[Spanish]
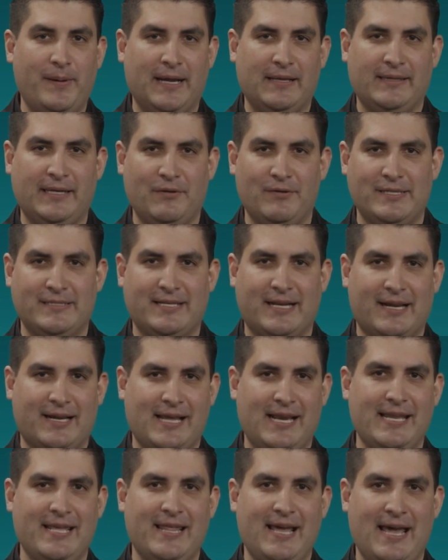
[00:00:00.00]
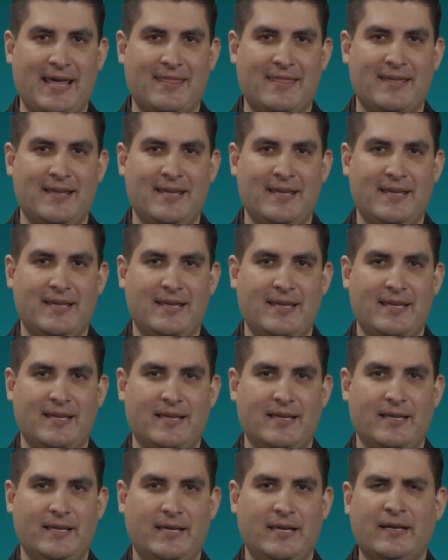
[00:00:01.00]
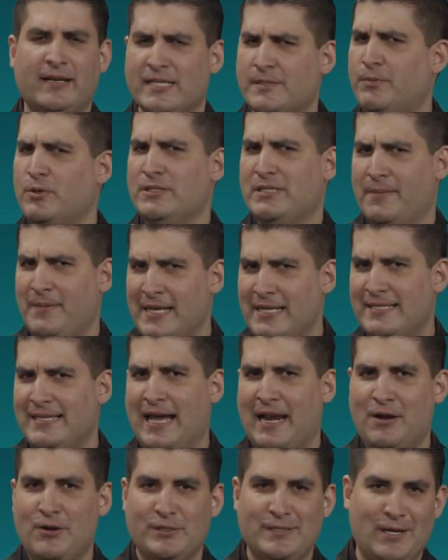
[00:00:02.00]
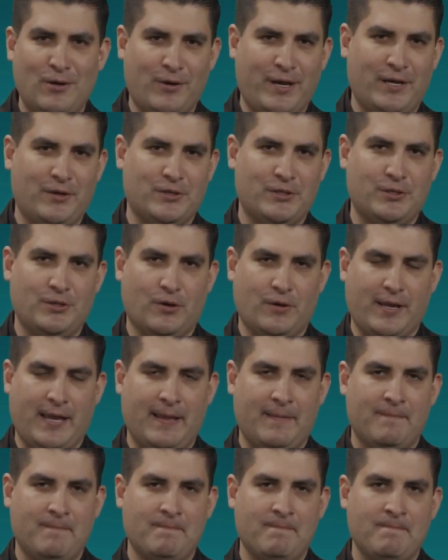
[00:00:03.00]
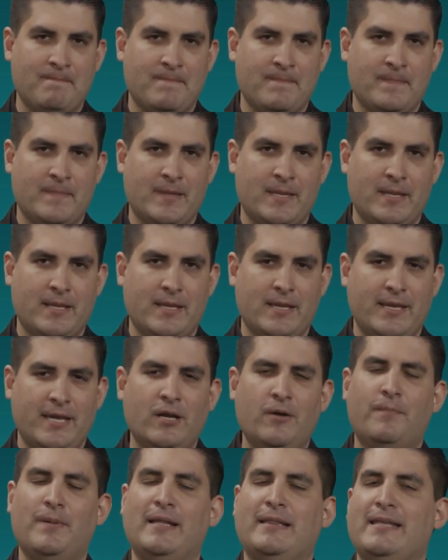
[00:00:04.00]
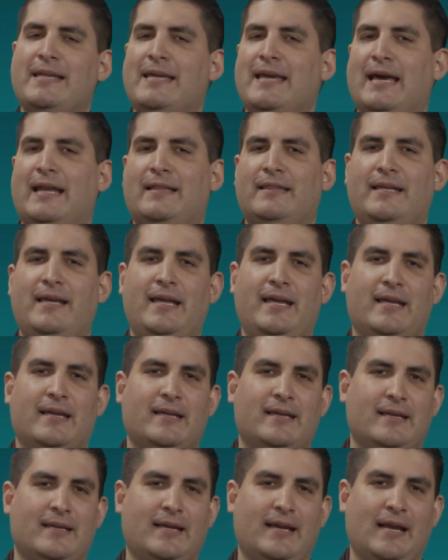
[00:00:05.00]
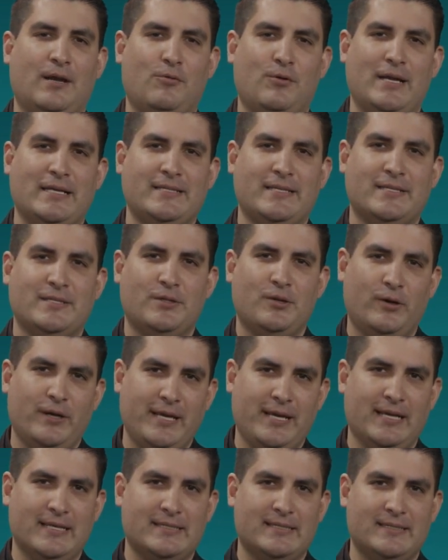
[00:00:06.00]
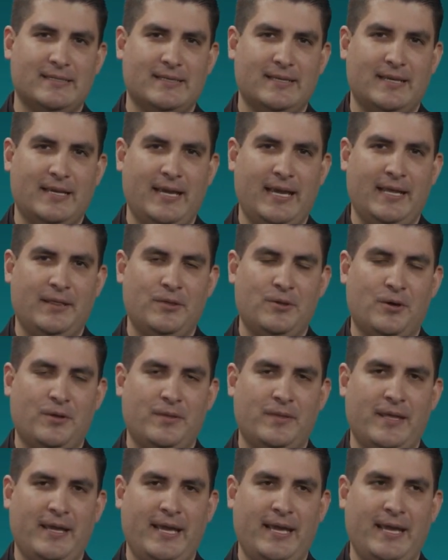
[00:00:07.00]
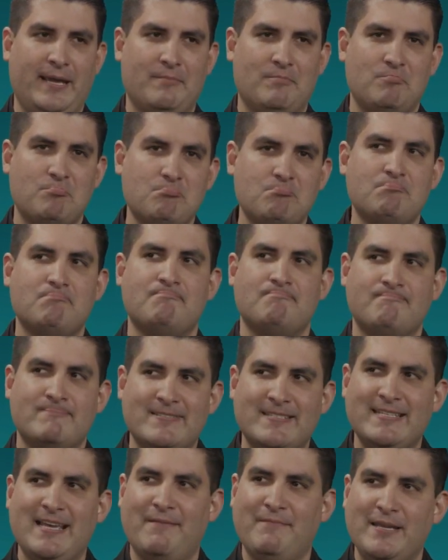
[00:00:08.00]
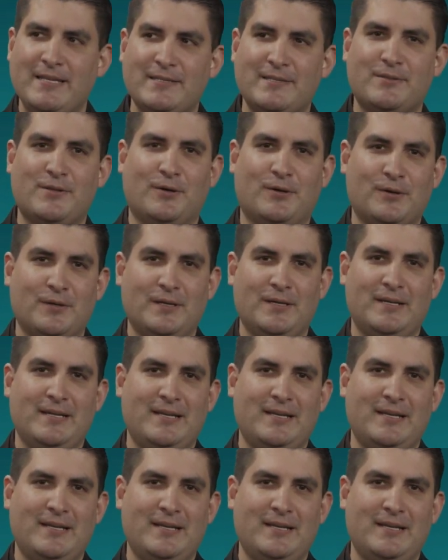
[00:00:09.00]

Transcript: parte de nuestra realidad y responsabilizarnos de lo que nos toca. Quiero platicarte algunas historias en donde se ha visto